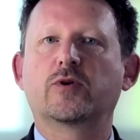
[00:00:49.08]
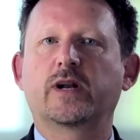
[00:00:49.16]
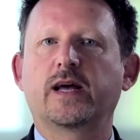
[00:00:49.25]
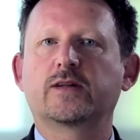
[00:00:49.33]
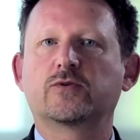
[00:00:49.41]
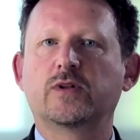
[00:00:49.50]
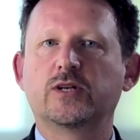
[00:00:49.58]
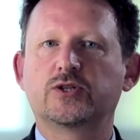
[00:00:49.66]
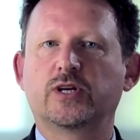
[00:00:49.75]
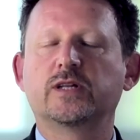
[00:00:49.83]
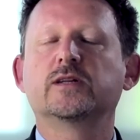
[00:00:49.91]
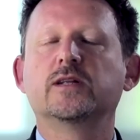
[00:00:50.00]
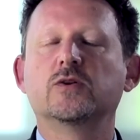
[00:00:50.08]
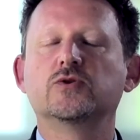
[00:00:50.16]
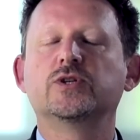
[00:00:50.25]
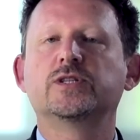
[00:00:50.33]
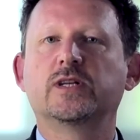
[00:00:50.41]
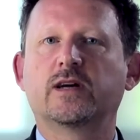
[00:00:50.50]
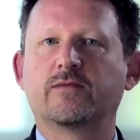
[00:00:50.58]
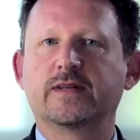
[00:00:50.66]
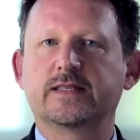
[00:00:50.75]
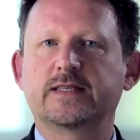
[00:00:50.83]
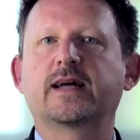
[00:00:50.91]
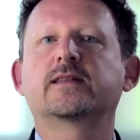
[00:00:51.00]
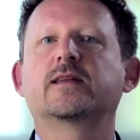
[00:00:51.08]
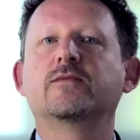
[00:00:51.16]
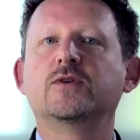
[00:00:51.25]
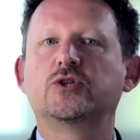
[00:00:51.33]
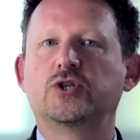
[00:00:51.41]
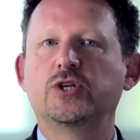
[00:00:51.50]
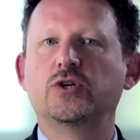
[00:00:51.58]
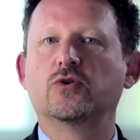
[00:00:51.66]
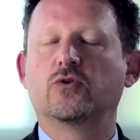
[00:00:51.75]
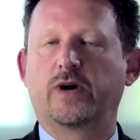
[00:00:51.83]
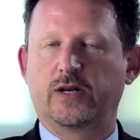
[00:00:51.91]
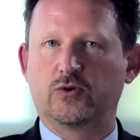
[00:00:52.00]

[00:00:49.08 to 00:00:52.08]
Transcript: creato dei centri di logistica avanzata vicino ai